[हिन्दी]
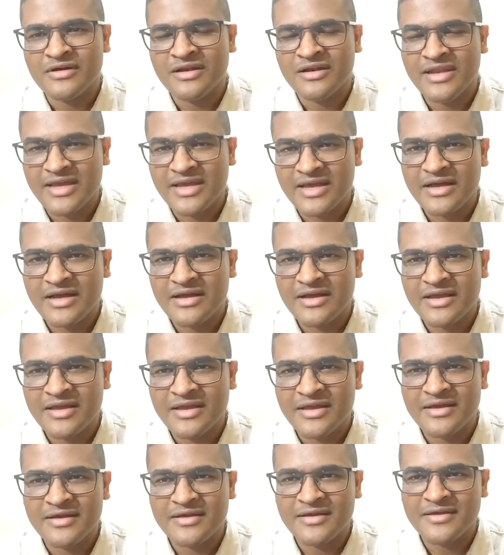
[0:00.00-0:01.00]
लिखा
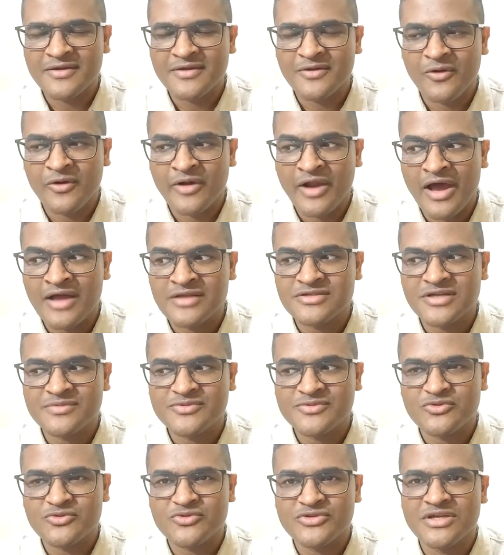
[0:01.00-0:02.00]
गया है और आज
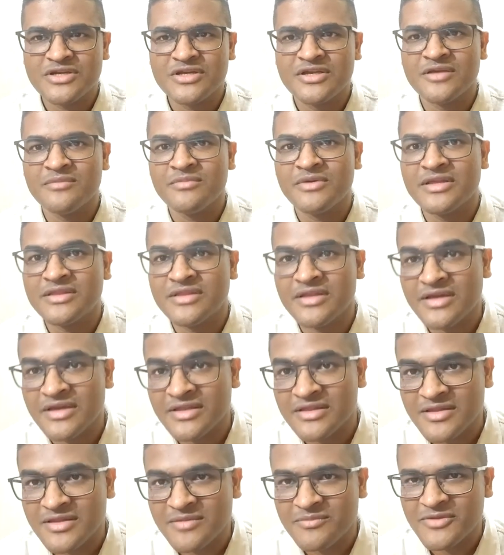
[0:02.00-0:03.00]
आप सोचिए कि हम कितने
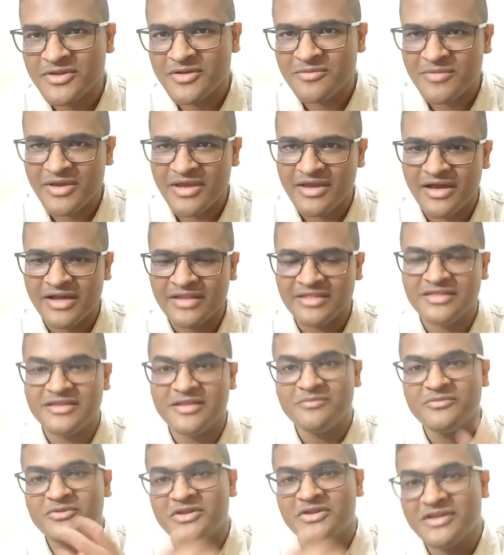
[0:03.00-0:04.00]
अंतिम दिन में हैं
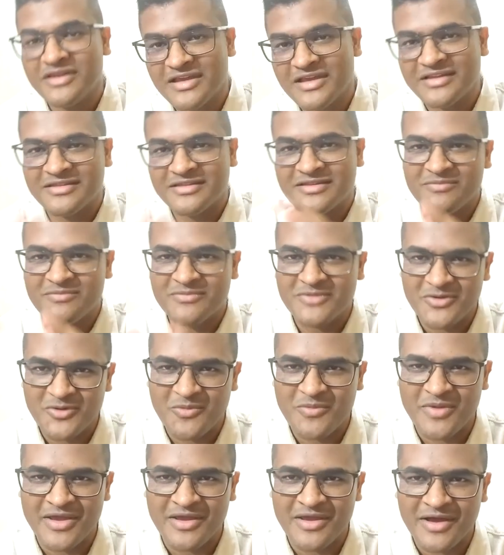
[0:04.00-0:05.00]
अंतिम दिन के अंतिम
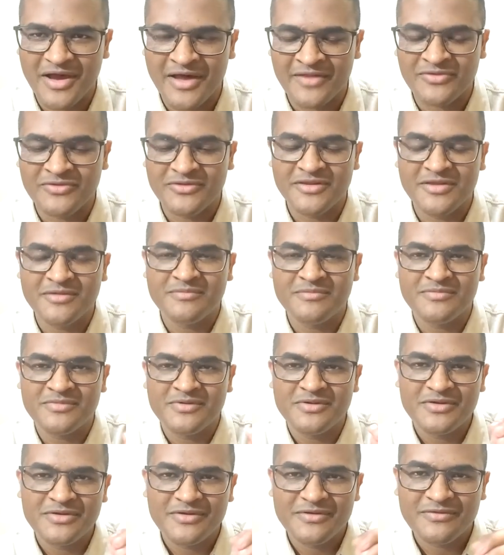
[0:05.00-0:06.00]
दिनों में हैं अंतिम
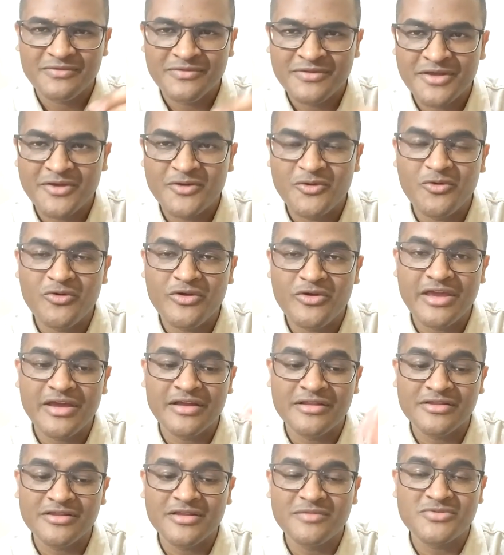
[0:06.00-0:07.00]
दिनों के
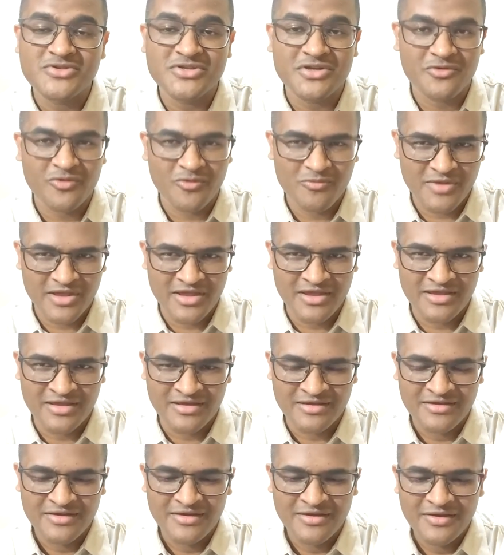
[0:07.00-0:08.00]
अंतिम क्षणों में हैं
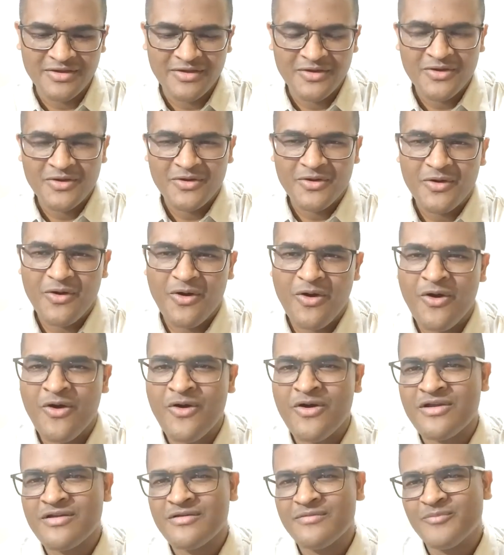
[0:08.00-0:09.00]

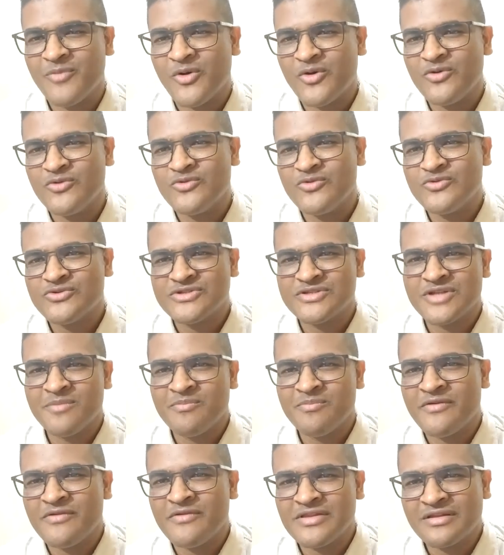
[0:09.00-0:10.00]
और पौलूस ने
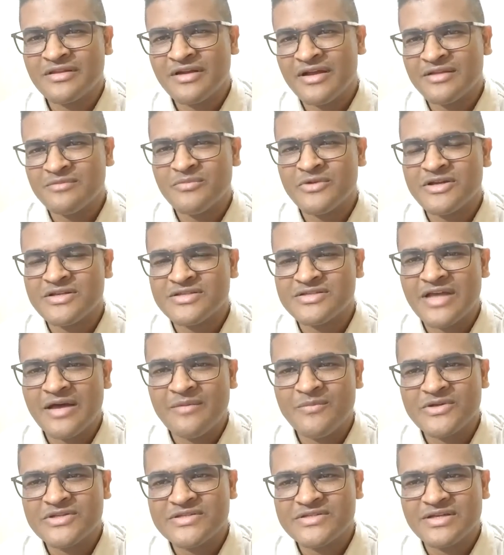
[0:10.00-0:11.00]
पवित्र आत्मा के
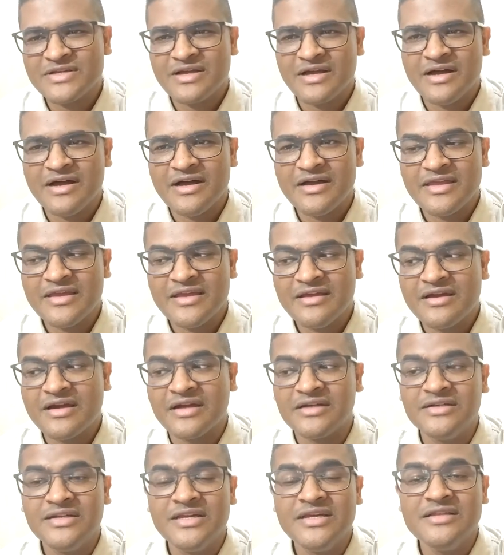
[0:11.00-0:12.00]
सामर्थ्य से कहा कि
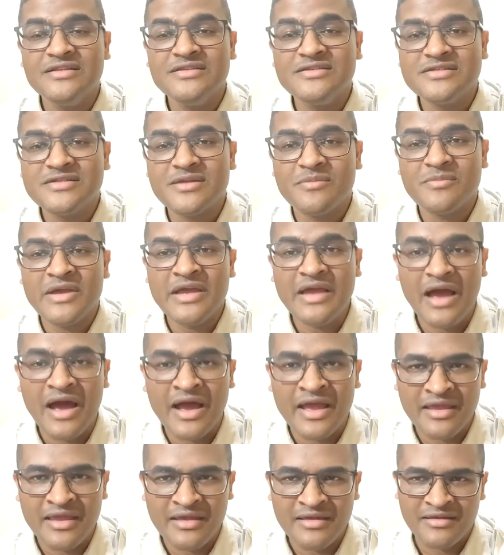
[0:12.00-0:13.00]
कठिन समय
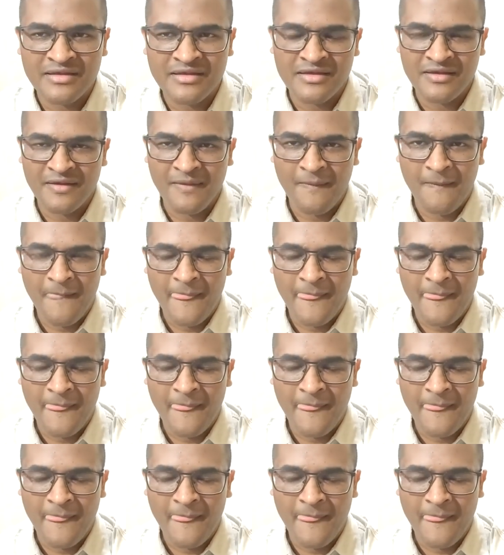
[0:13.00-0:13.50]
आएंगे